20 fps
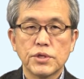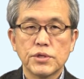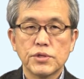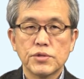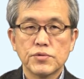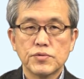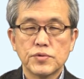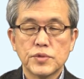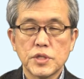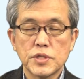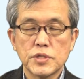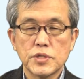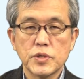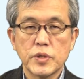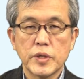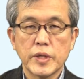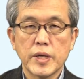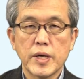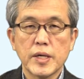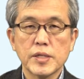主節の
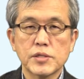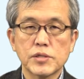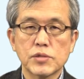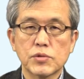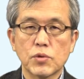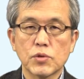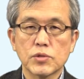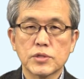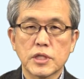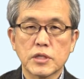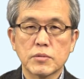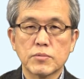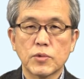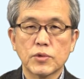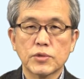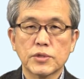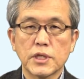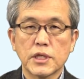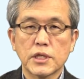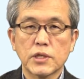表す動作の
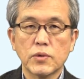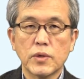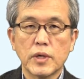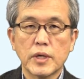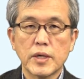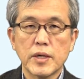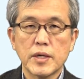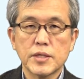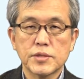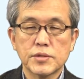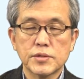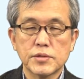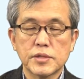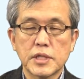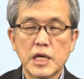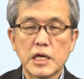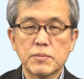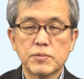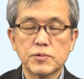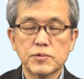目的を表す
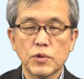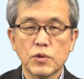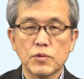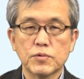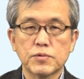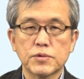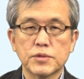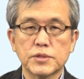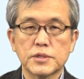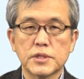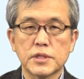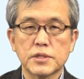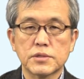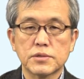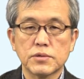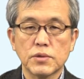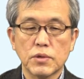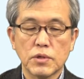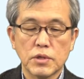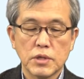タイプの副施設
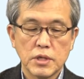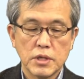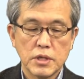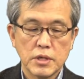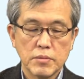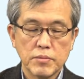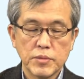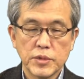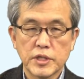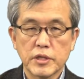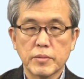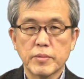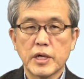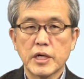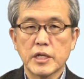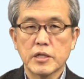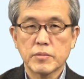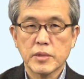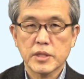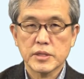を見てま
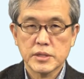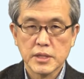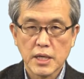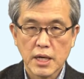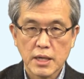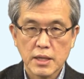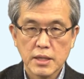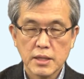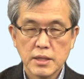いりました。